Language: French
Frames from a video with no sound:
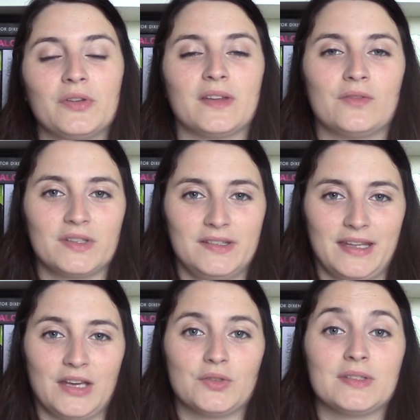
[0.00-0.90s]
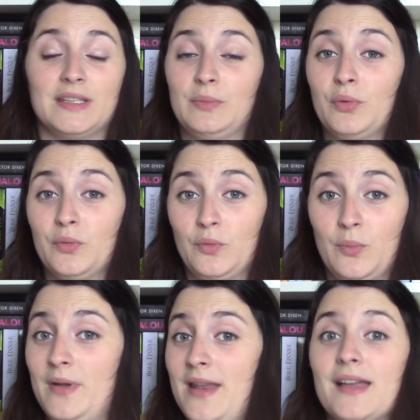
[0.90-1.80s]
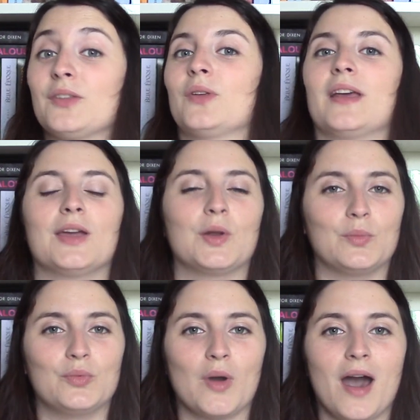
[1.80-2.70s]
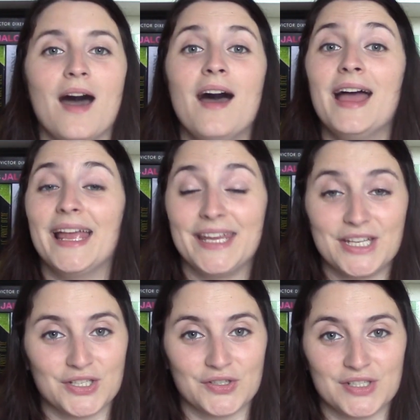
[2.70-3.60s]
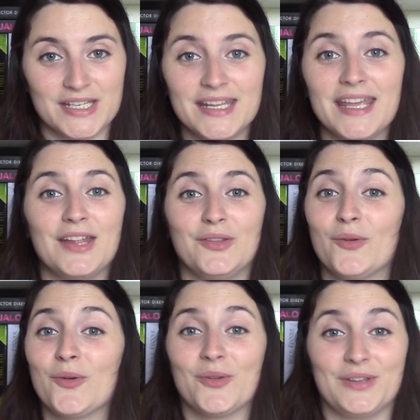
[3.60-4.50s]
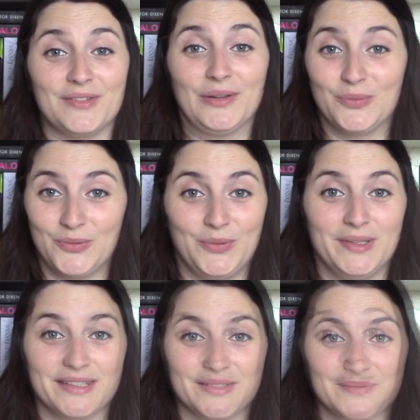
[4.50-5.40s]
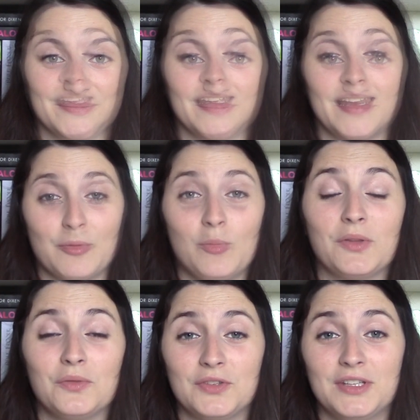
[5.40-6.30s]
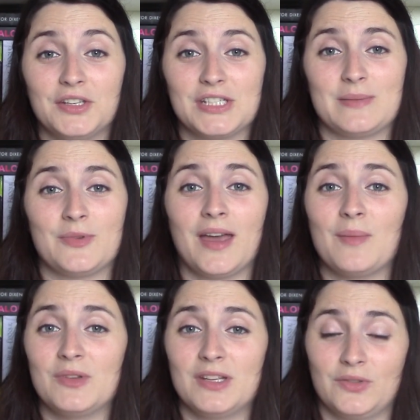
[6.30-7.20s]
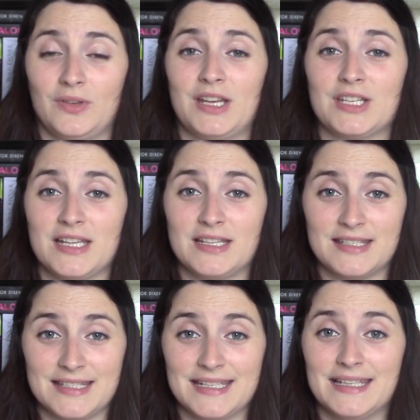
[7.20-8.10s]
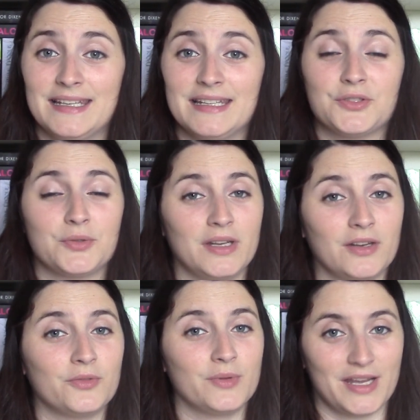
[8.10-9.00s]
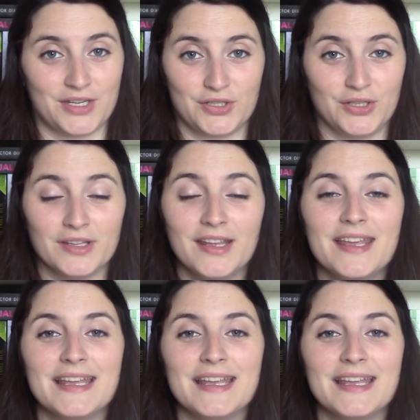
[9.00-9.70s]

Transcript: de savoir si c'est quelque chose qui peut vous plaire, sur laquelle on pourra échanger. Donc on y va tout de suite. La première nouveauté que j'aimerais amener sur la chaîne, c'est les trailer reactions.